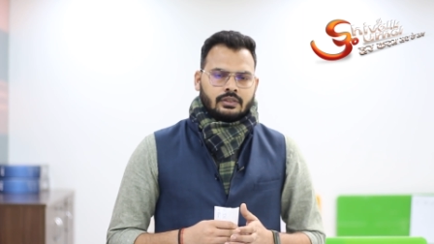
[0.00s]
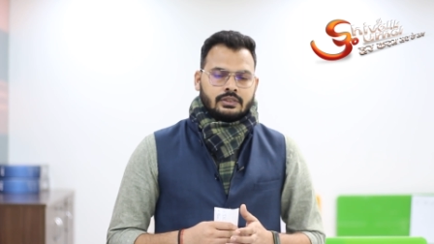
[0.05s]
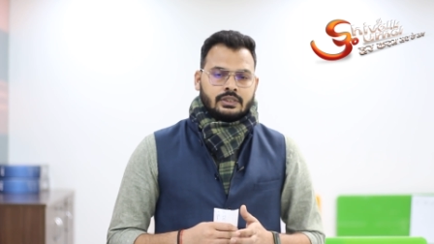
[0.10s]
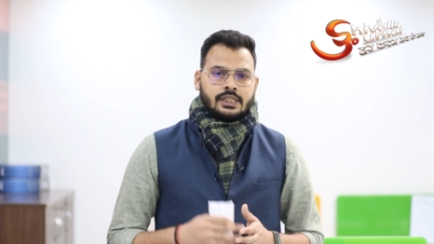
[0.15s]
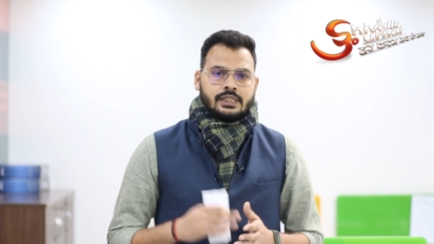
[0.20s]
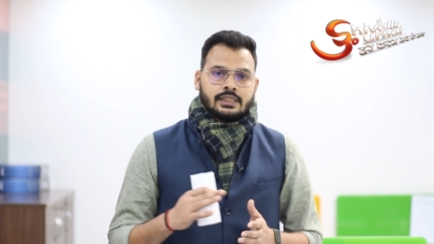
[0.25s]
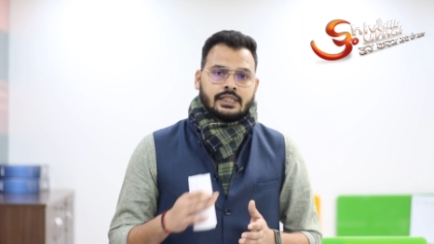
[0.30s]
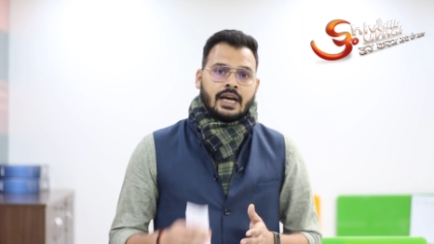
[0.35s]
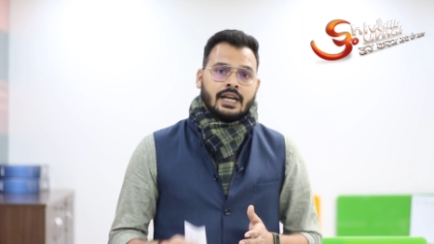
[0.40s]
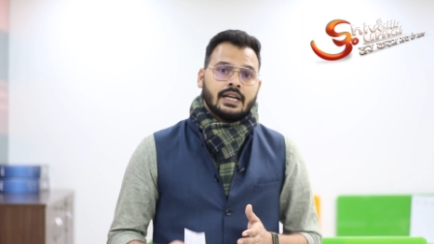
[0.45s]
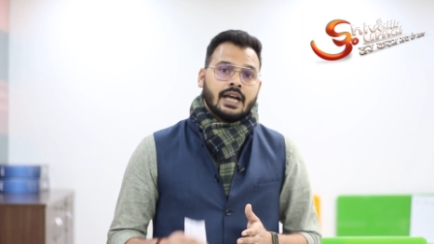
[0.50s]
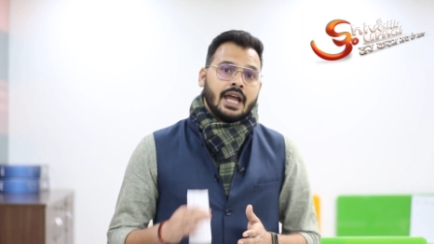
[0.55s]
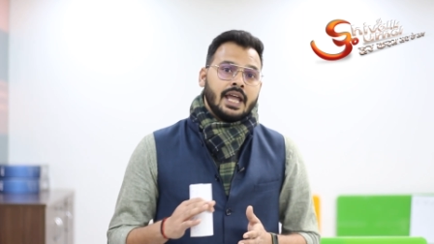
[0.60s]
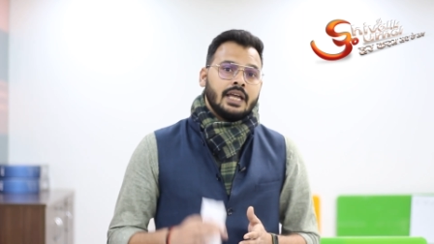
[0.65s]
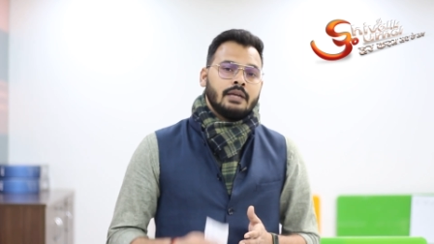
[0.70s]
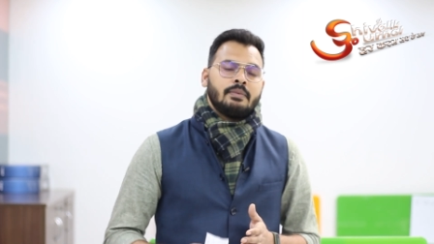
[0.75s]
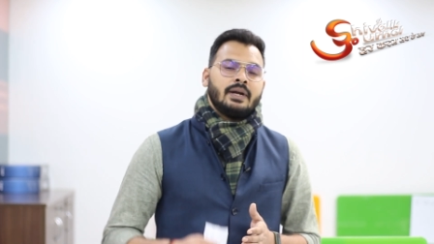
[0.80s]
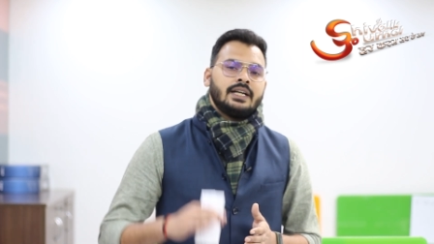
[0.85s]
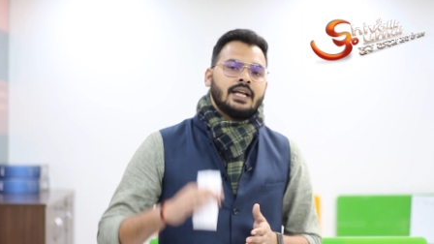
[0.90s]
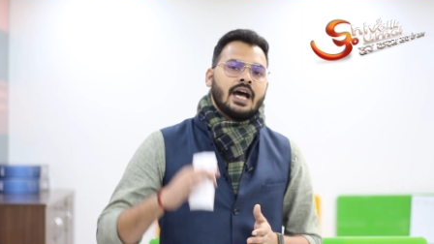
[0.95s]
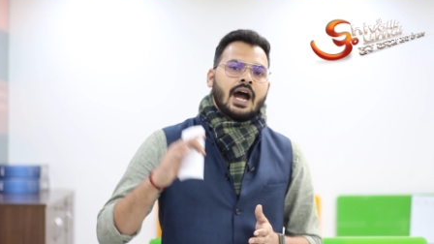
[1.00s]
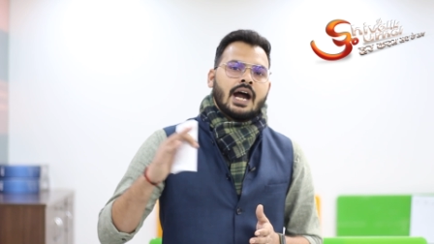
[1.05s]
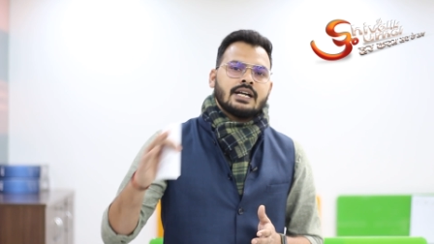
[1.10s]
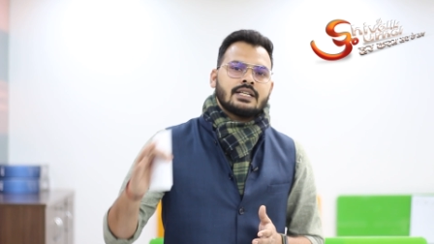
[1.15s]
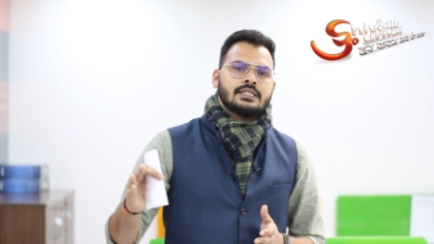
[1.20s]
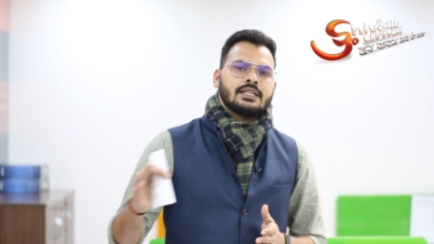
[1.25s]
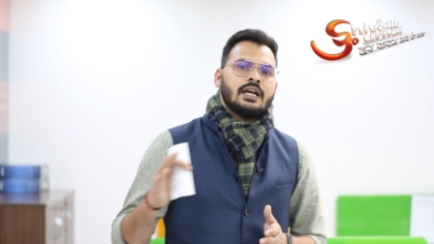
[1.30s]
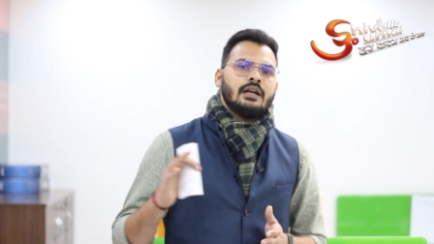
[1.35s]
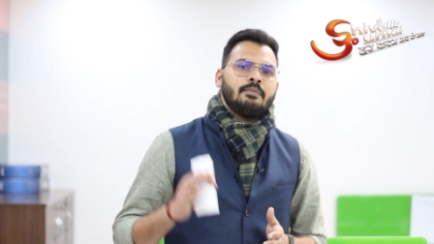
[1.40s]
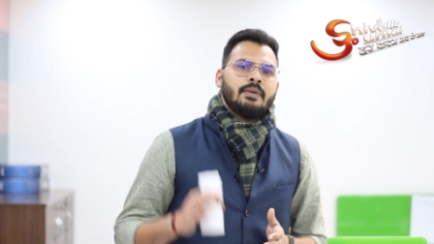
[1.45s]
जिस घर का एक बेटा
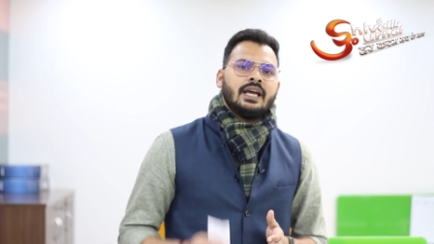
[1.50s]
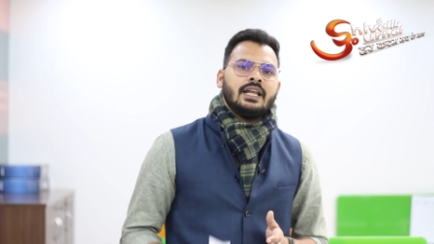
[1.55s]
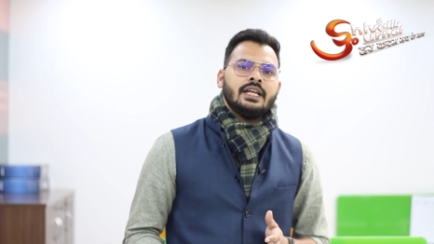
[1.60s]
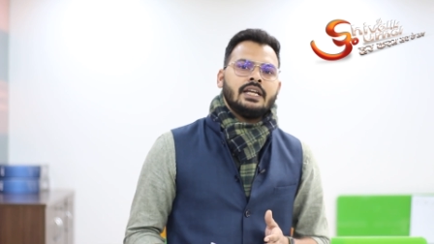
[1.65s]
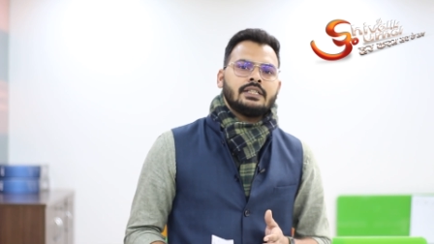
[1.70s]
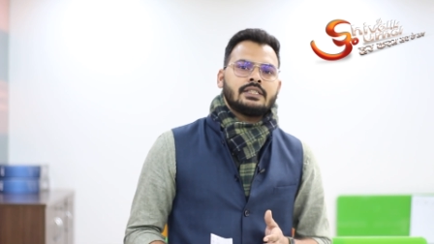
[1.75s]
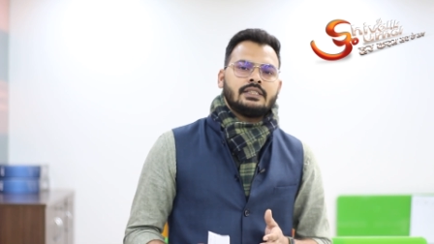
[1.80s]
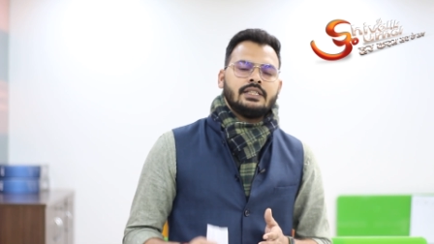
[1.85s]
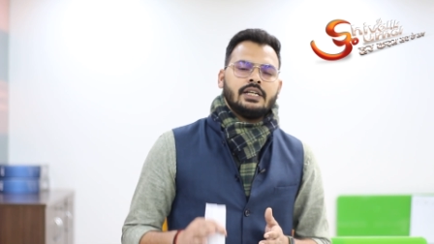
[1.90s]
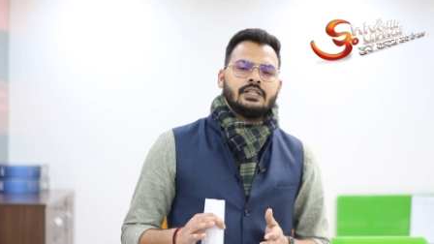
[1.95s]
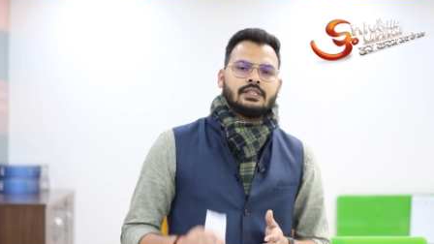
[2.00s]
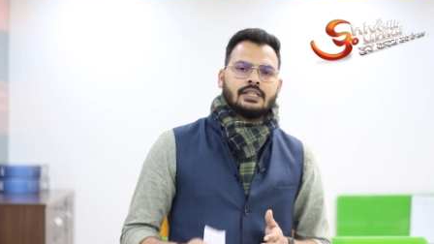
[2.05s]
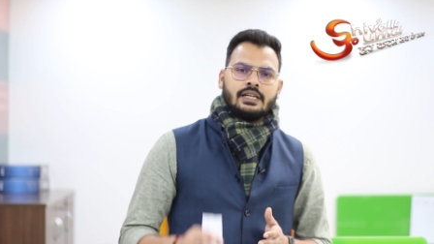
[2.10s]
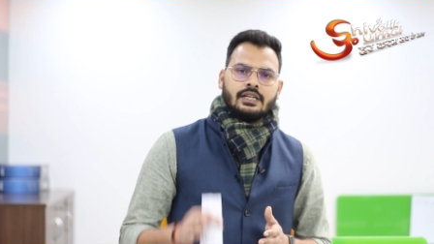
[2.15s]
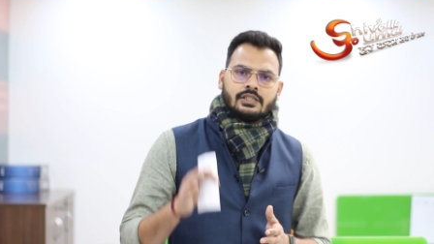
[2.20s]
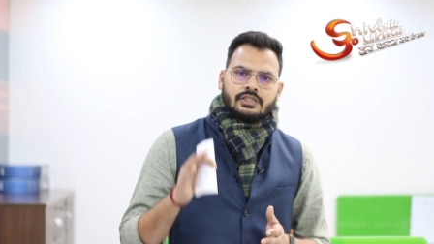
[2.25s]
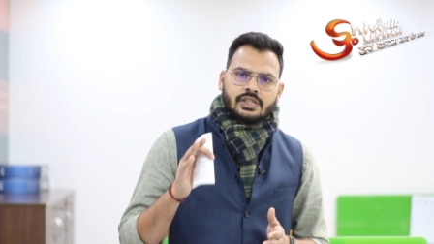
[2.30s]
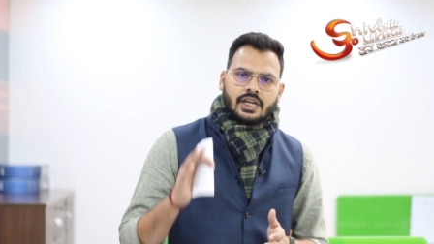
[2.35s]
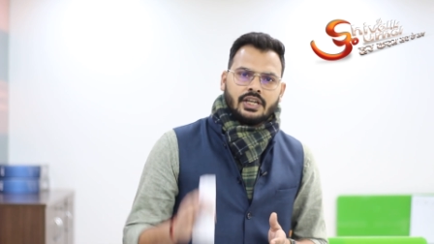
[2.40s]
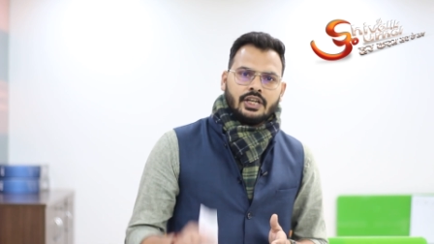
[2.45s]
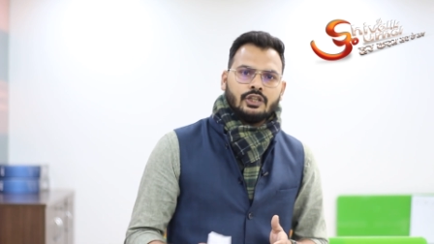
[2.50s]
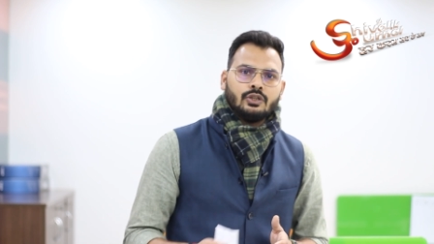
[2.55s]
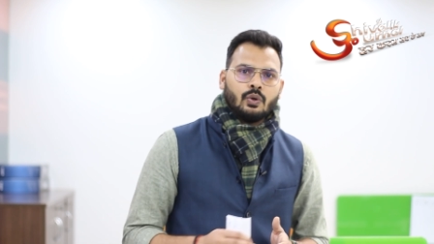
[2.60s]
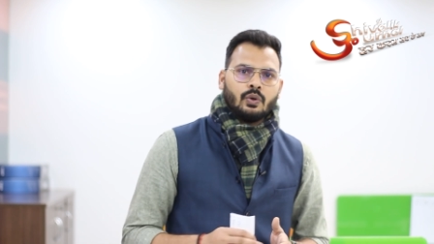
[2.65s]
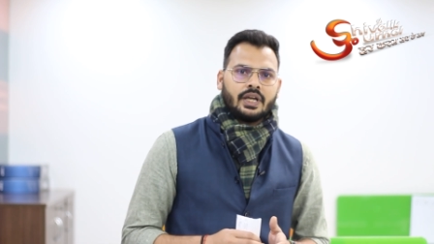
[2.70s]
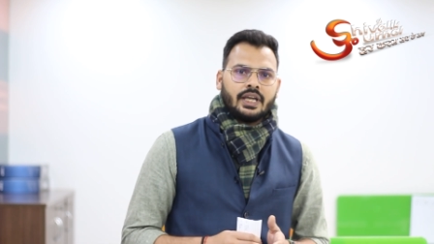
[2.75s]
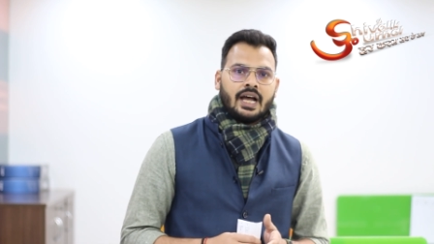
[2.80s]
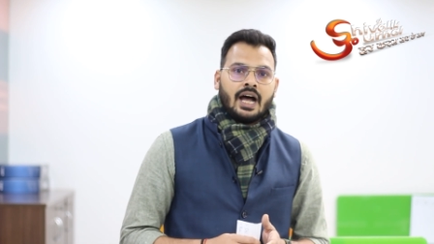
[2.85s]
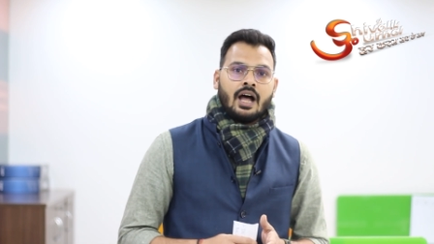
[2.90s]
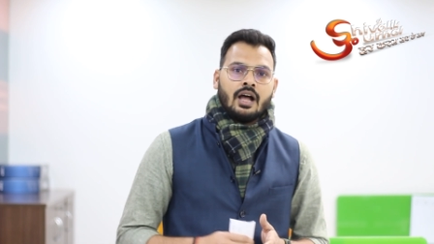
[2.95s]
आठ साल पहले इस देश के लिए शहीद
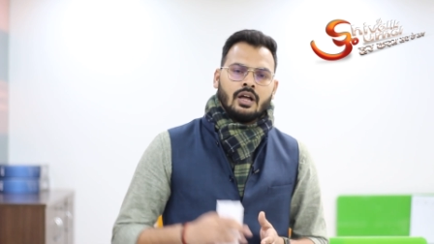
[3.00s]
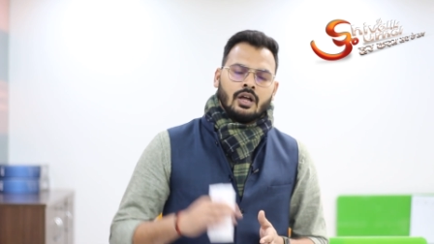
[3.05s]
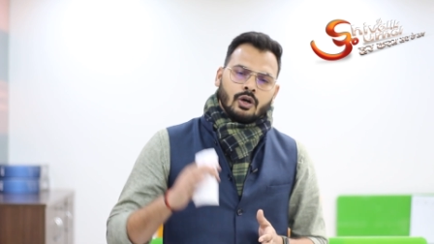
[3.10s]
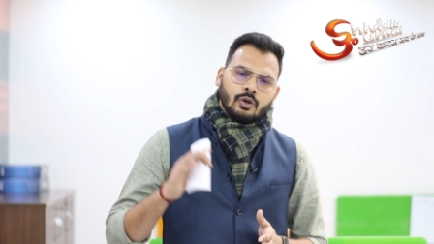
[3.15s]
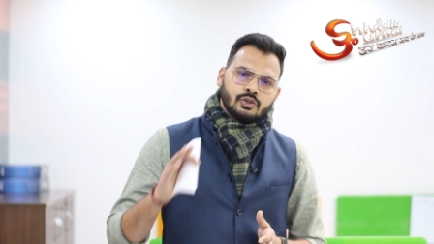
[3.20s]
हो गया